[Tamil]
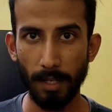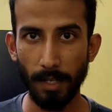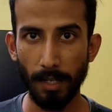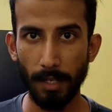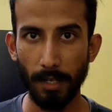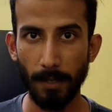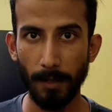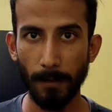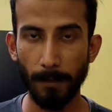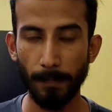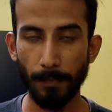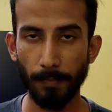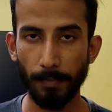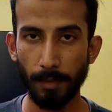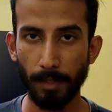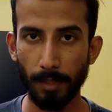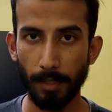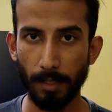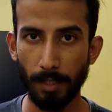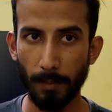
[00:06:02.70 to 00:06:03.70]
மாதிரி
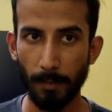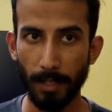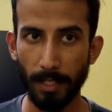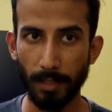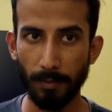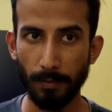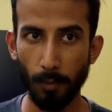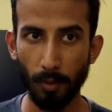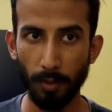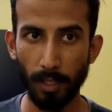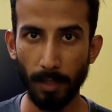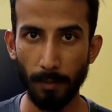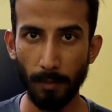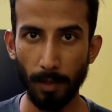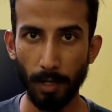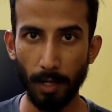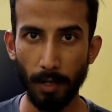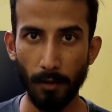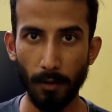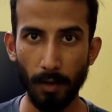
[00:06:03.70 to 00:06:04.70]
இந்த மாதிரி ஸ்மோக்கிங்
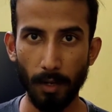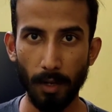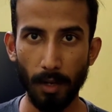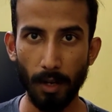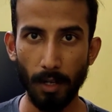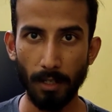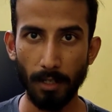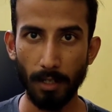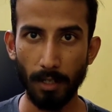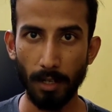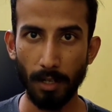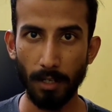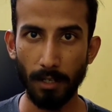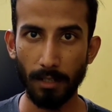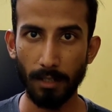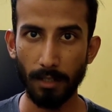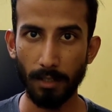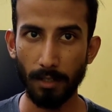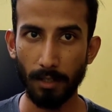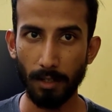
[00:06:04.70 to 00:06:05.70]
பண்ணுறவங்க ஆல்கஹால்
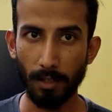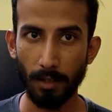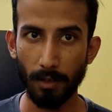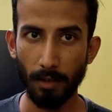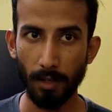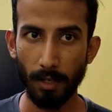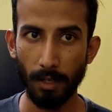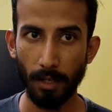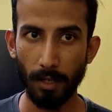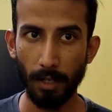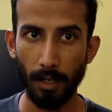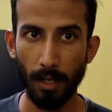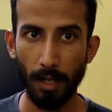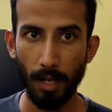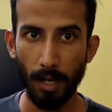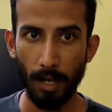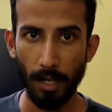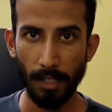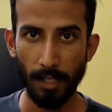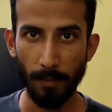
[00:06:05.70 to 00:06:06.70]
எடுத்துக்கிறவங்க
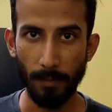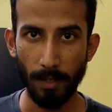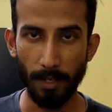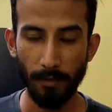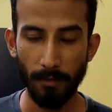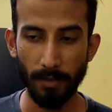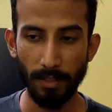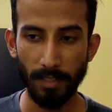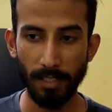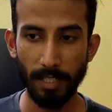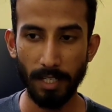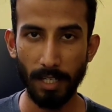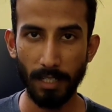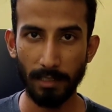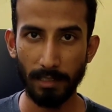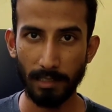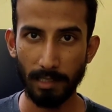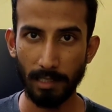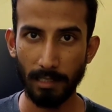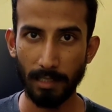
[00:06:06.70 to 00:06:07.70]
அதே மாதிரி ஃபிசிக்கல்
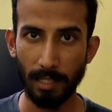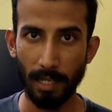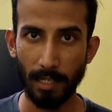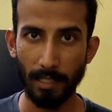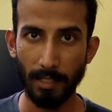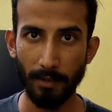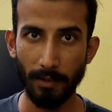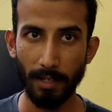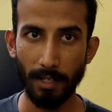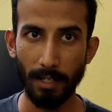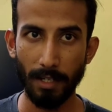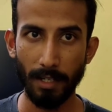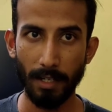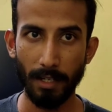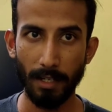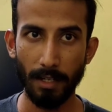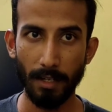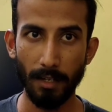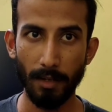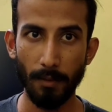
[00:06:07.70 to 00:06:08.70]
எக்ஸசைஸ் ஆக்டிவிட்டி
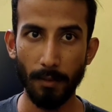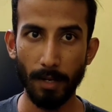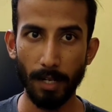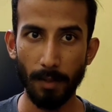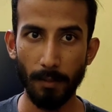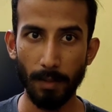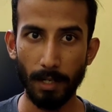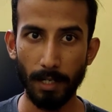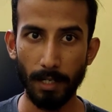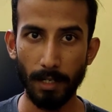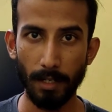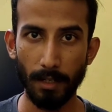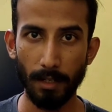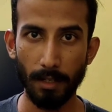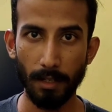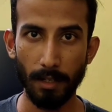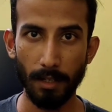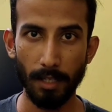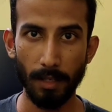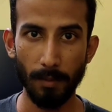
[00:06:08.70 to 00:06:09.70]
ஈடுபடாமல் இருக்கிறது
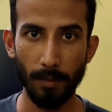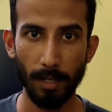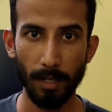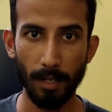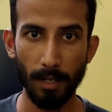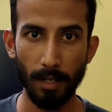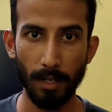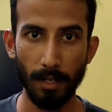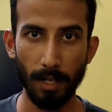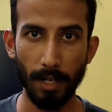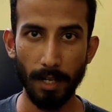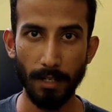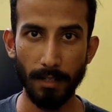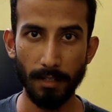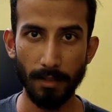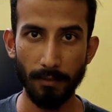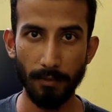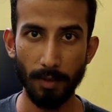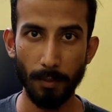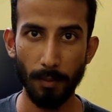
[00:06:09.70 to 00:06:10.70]
அதே மாதிரி நைட்
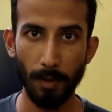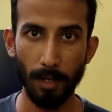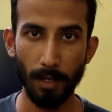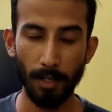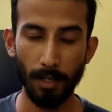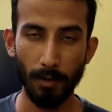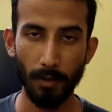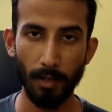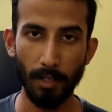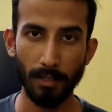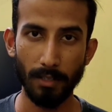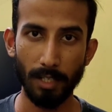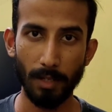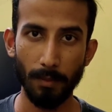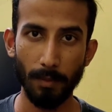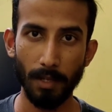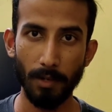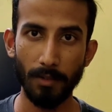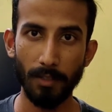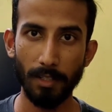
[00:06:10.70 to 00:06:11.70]
ஷிஃப்ட்டு பார்க்குறவங்க சில
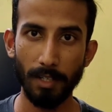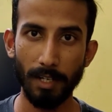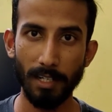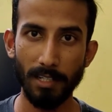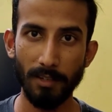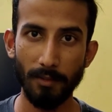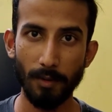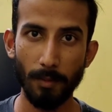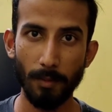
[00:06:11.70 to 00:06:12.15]
பேர் வந்து நைட்